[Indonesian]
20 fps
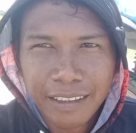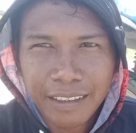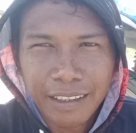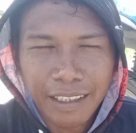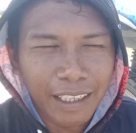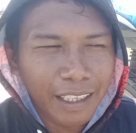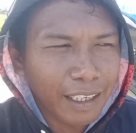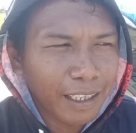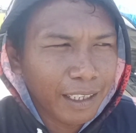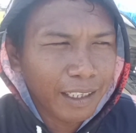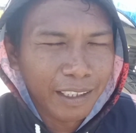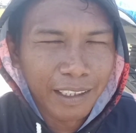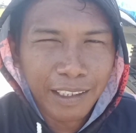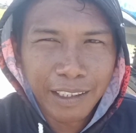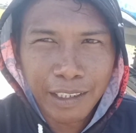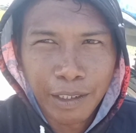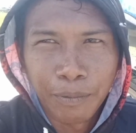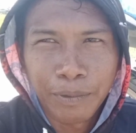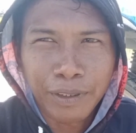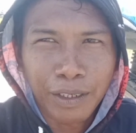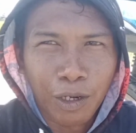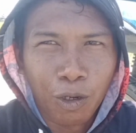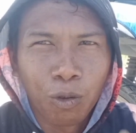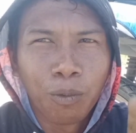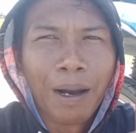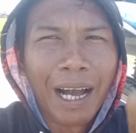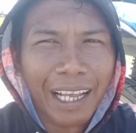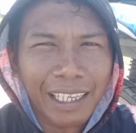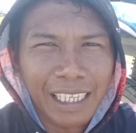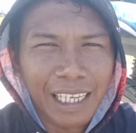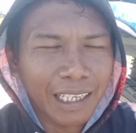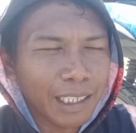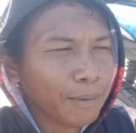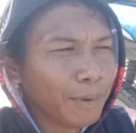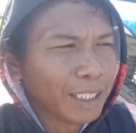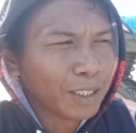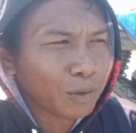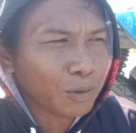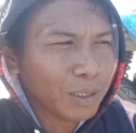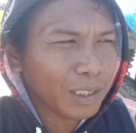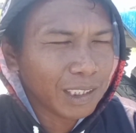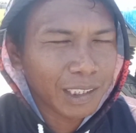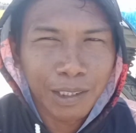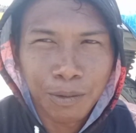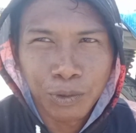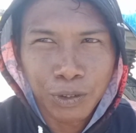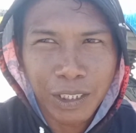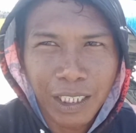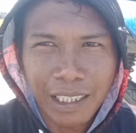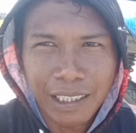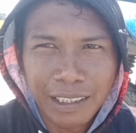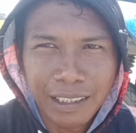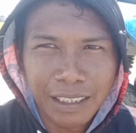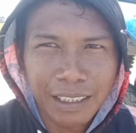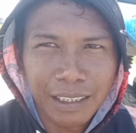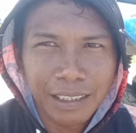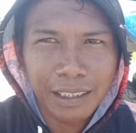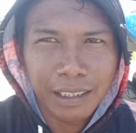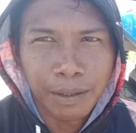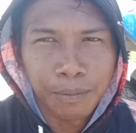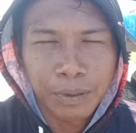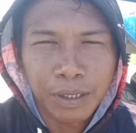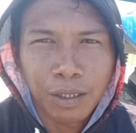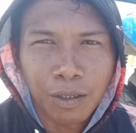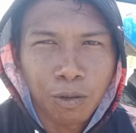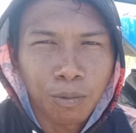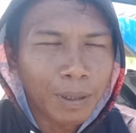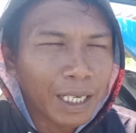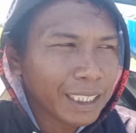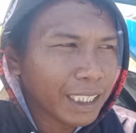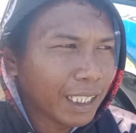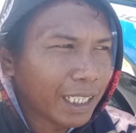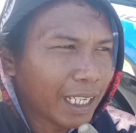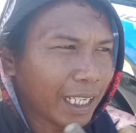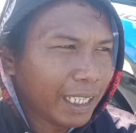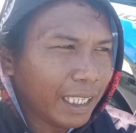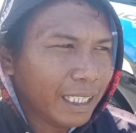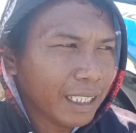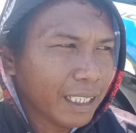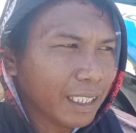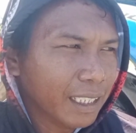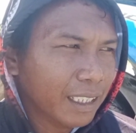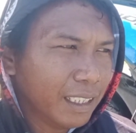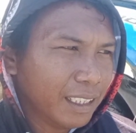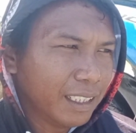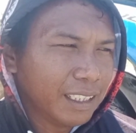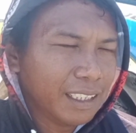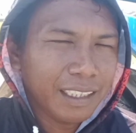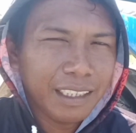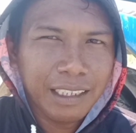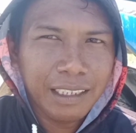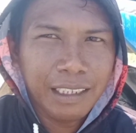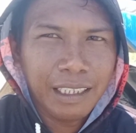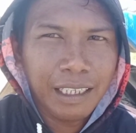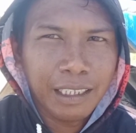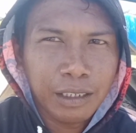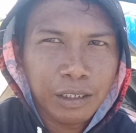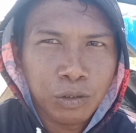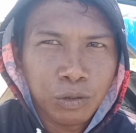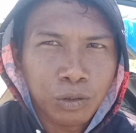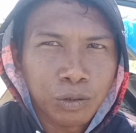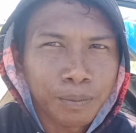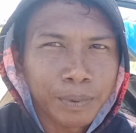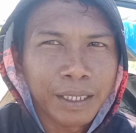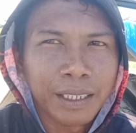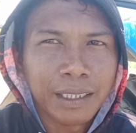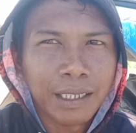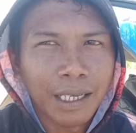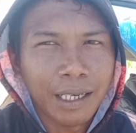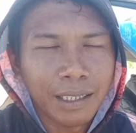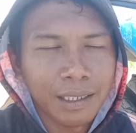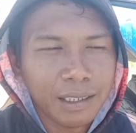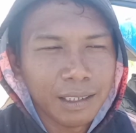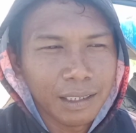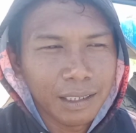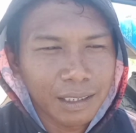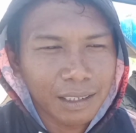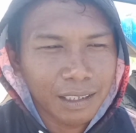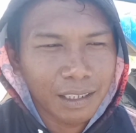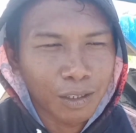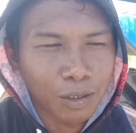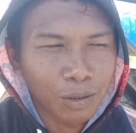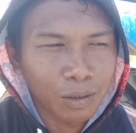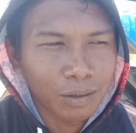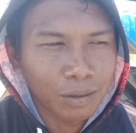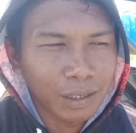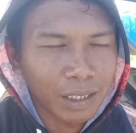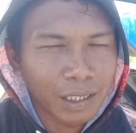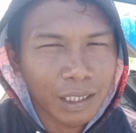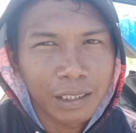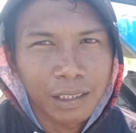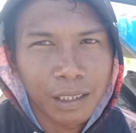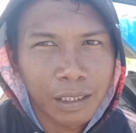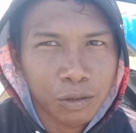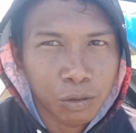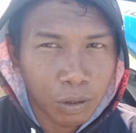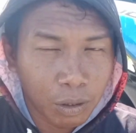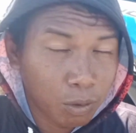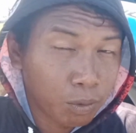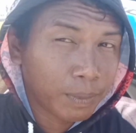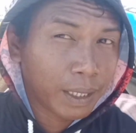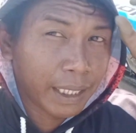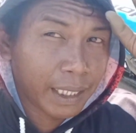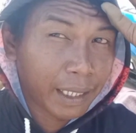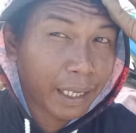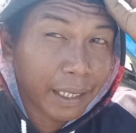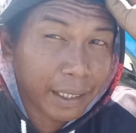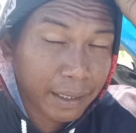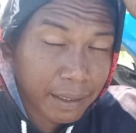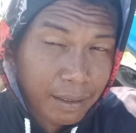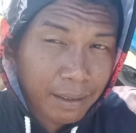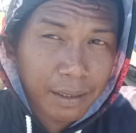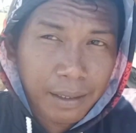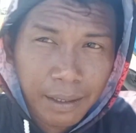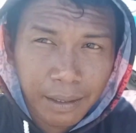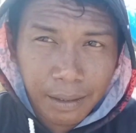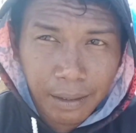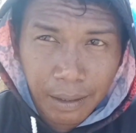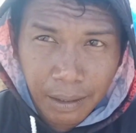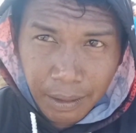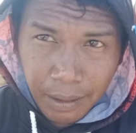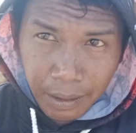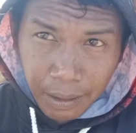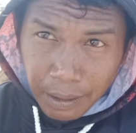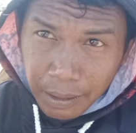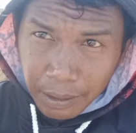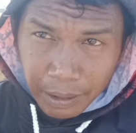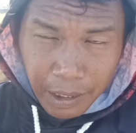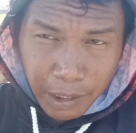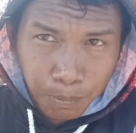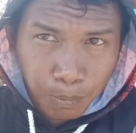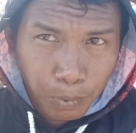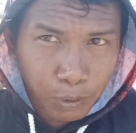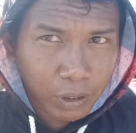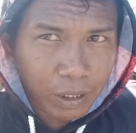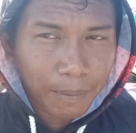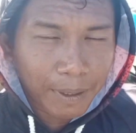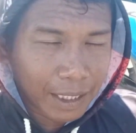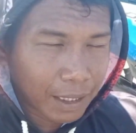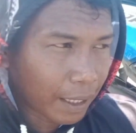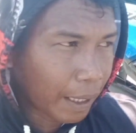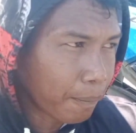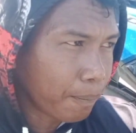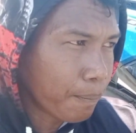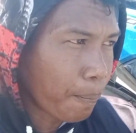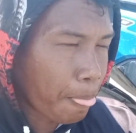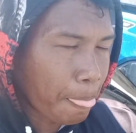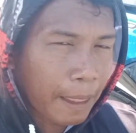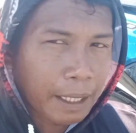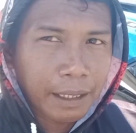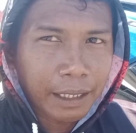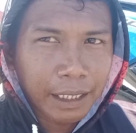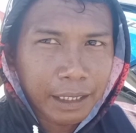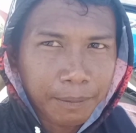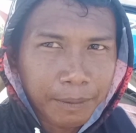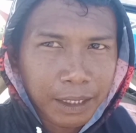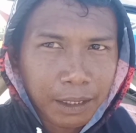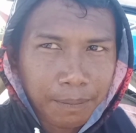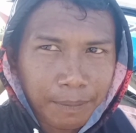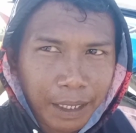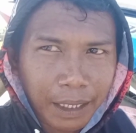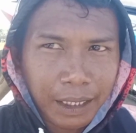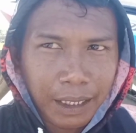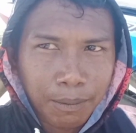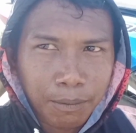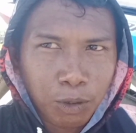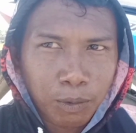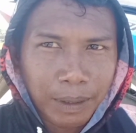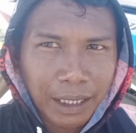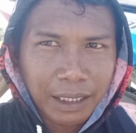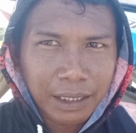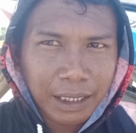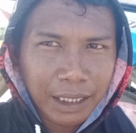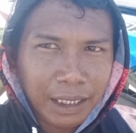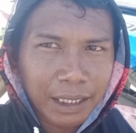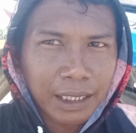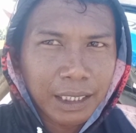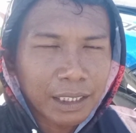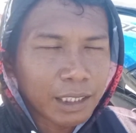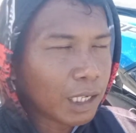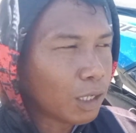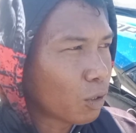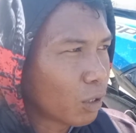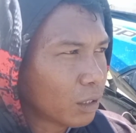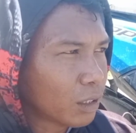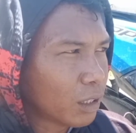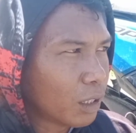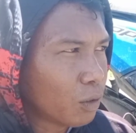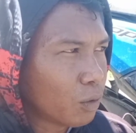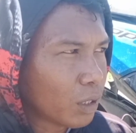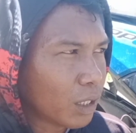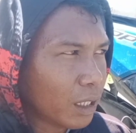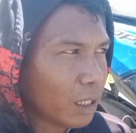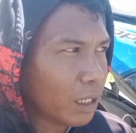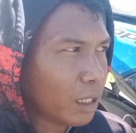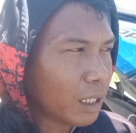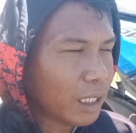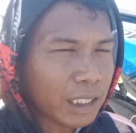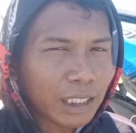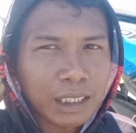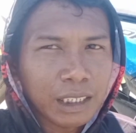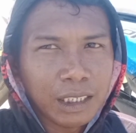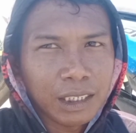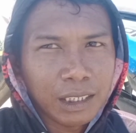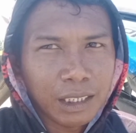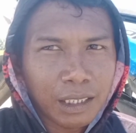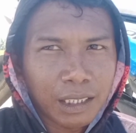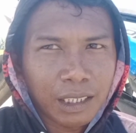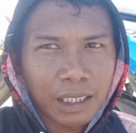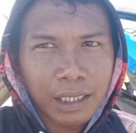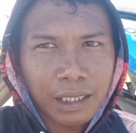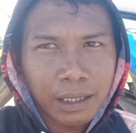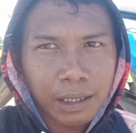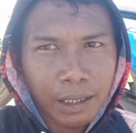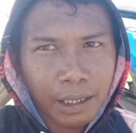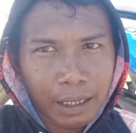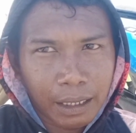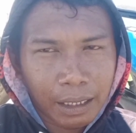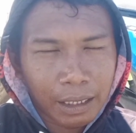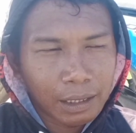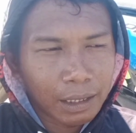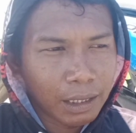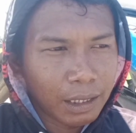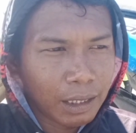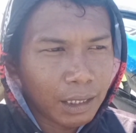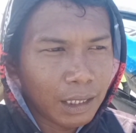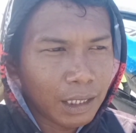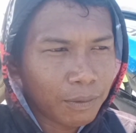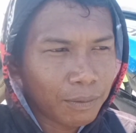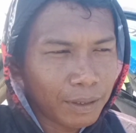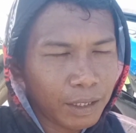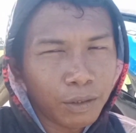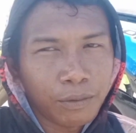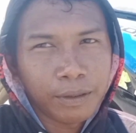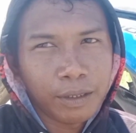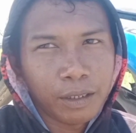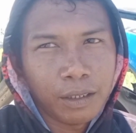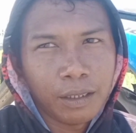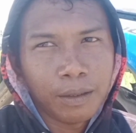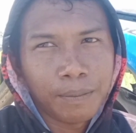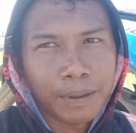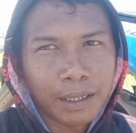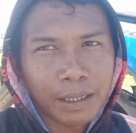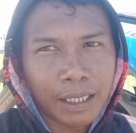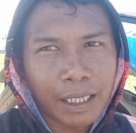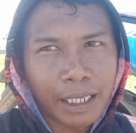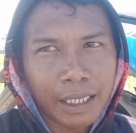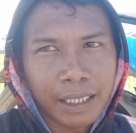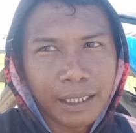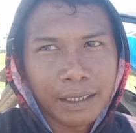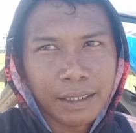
Jadi, jamin terlalu banyak dibantu di sini bos ya. Jamin terlalu banyak naik ya cukup inilah kalau ikannya ya sudah lumayan jadi spotnya mantap jadi teman-teman yang mau mancing di saluran-saluran irigasi di sini ya nanti lihat video-video depannya ya